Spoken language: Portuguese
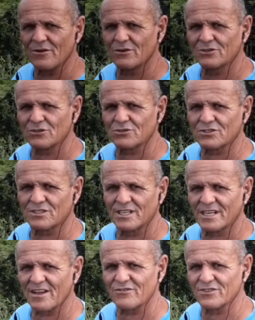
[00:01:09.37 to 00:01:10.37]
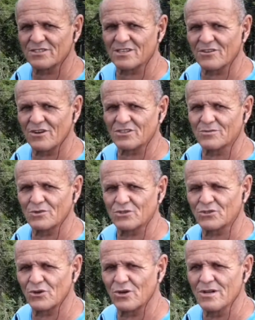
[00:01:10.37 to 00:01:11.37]
onde que o cinegrafista nosso
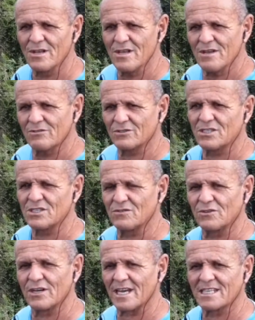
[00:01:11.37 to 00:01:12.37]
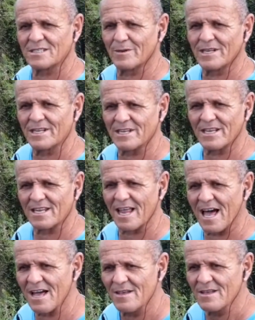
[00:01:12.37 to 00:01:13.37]
mostrou, vocês viram aquelas bananeiras
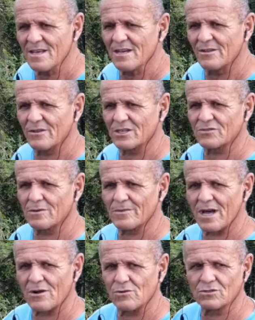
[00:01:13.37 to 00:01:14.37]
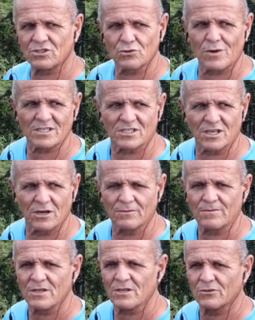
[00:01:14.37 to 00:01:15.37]
lá, nós vamos dar continuação
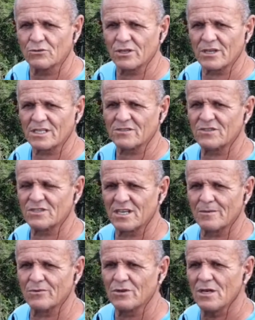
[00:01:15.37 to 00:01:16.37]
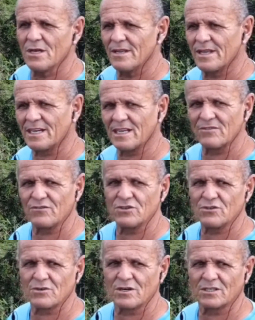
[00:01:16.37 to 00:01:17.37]
do que nós fizemos naquele
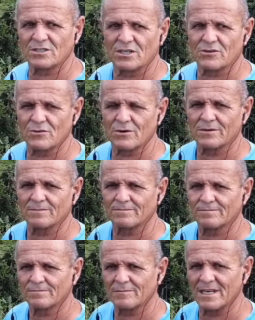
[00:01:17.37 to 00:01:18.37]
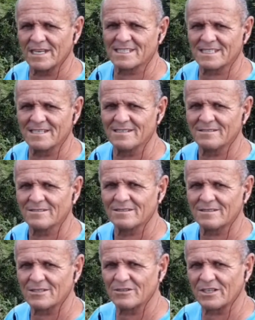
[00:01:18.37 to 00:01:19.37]
vídeo anterior. Beleza?
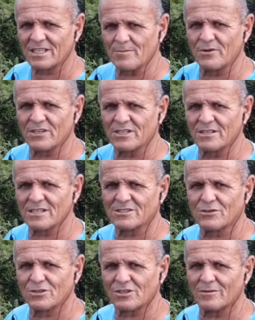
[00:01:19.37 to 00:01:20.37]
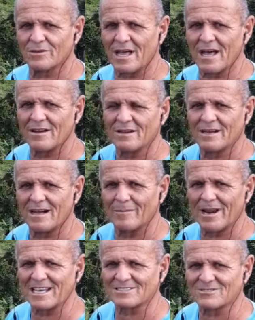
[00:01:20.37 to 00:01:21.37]
Então daqui a pouquinho nós encontramos lá.
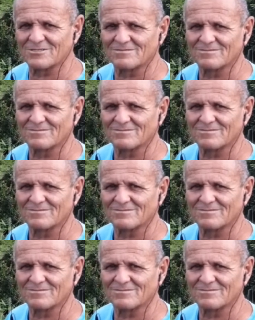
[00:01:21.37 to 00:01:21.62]
Abraço!